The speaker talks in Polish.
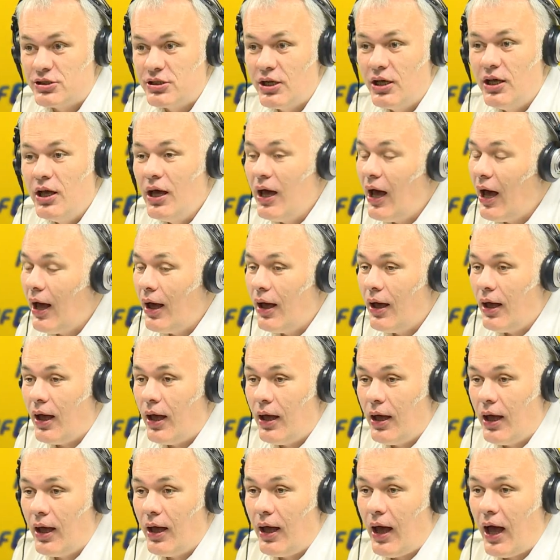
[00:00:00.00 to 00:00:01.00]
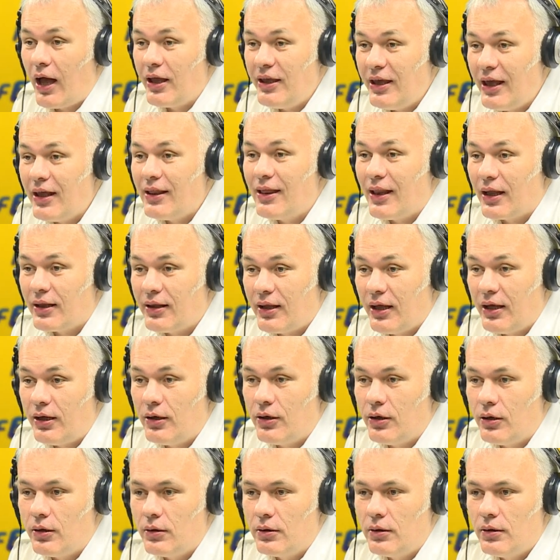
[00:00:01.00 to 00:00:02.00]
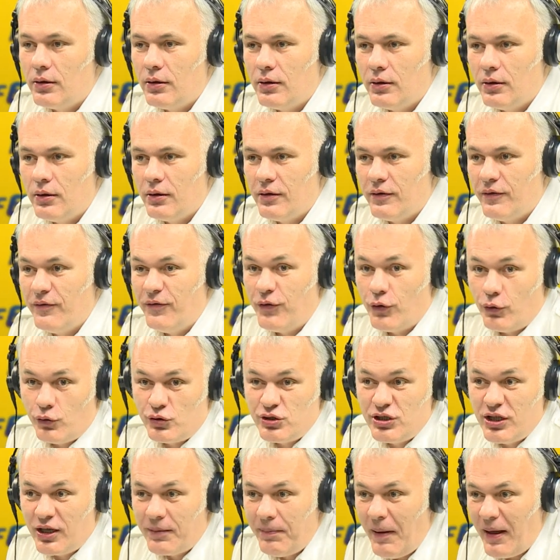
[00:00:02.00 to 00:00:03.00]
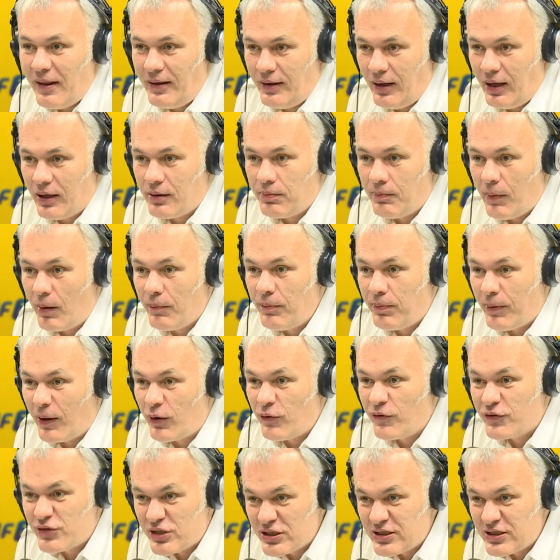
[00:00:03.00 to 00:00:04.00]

Gdzie pan pracował? E, a nie dlatego. Ale gdzie pan pracował? W różnych mediach. No Mam i tam, panu